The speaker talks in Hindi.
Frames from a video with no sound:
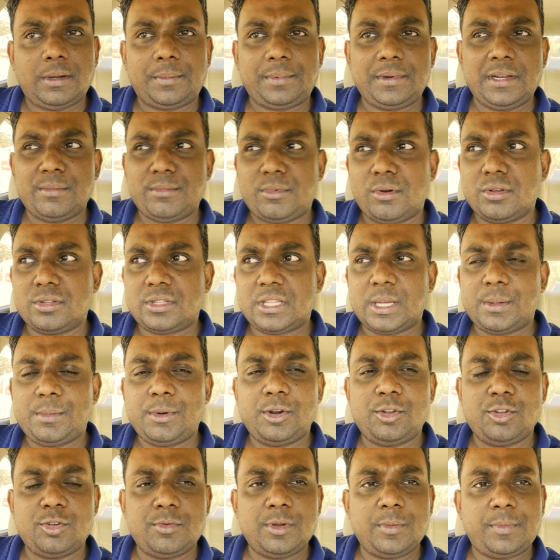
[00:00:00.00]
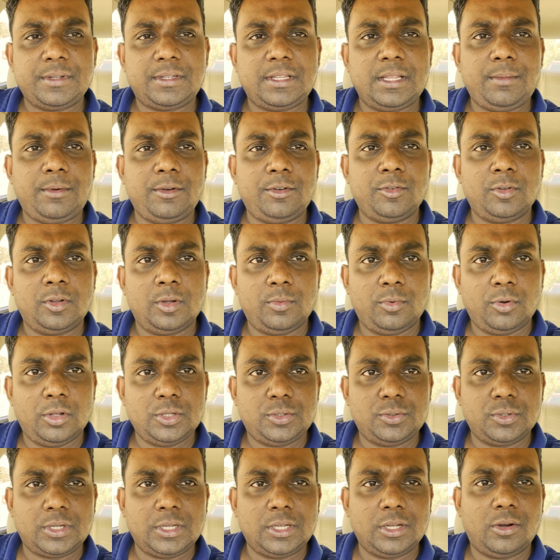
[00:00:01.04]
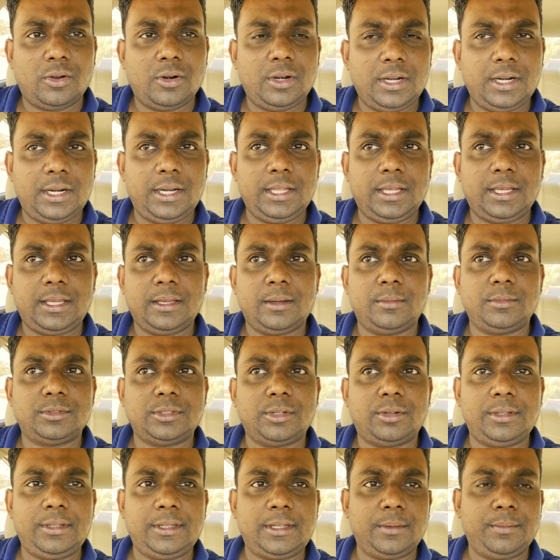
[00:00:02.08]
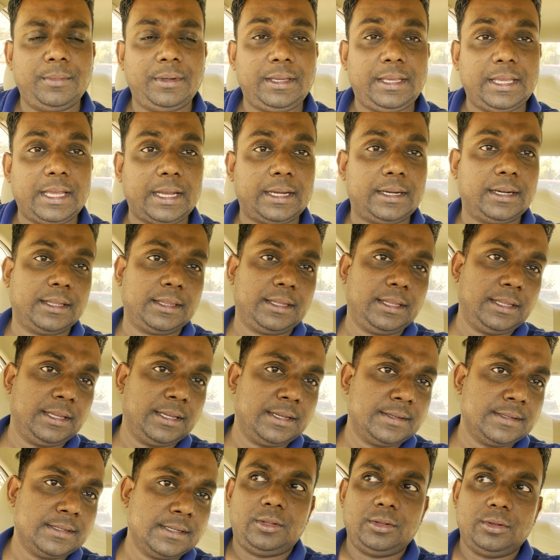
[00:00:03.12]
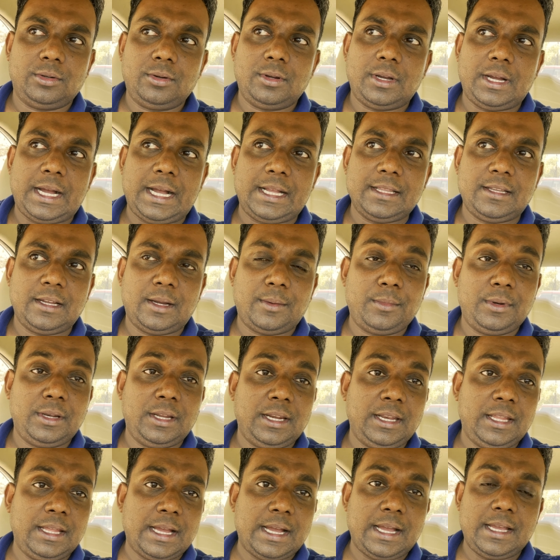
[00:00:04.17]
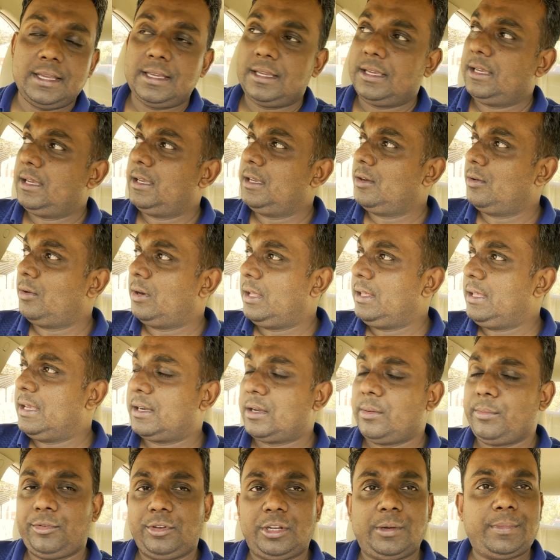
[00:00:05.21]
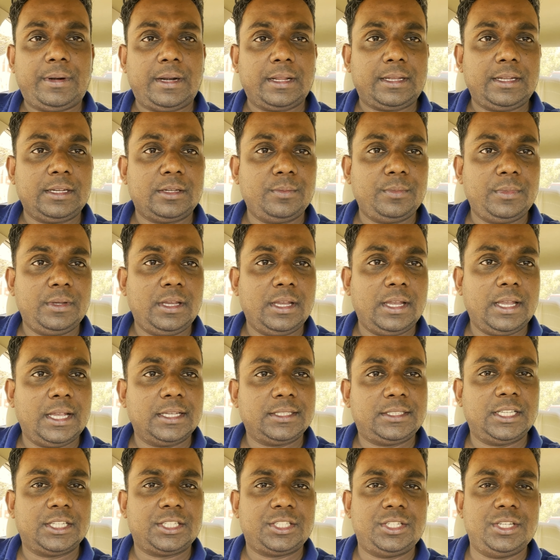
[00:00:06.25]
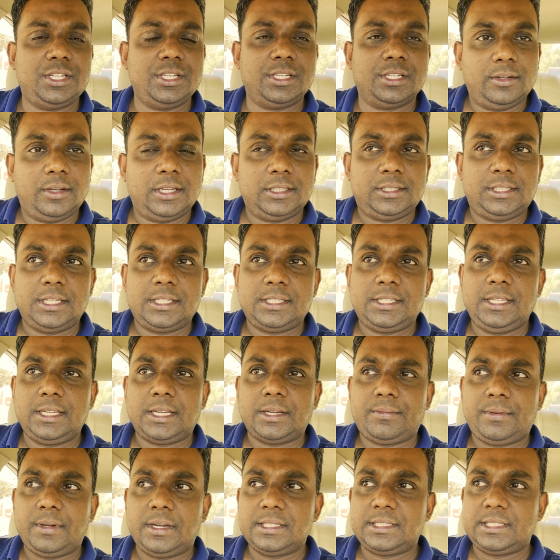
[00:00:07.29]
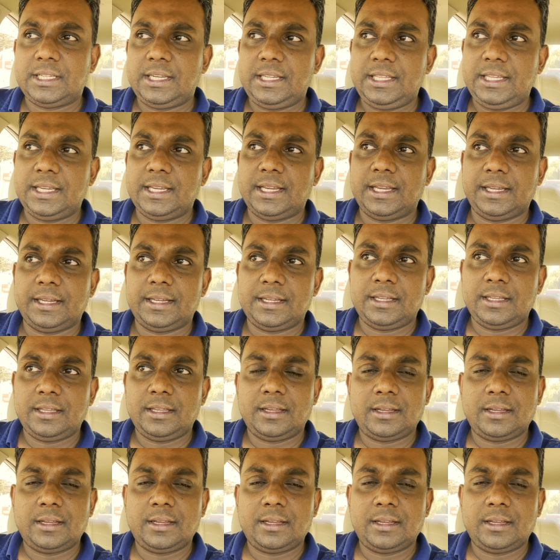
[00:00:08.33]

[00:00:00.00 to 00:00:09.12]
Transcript: अपने बहुत सारे वीडियो में पिछली वीडियो में बोल चुके हैं ऑलरेडी कि हम सऊदी अरब में क्या करते हैं तो आज हम लेने आए हैं ओलैया कंप्यूटर मार्केट में एस एस एस एस डी का फंक्शन ये है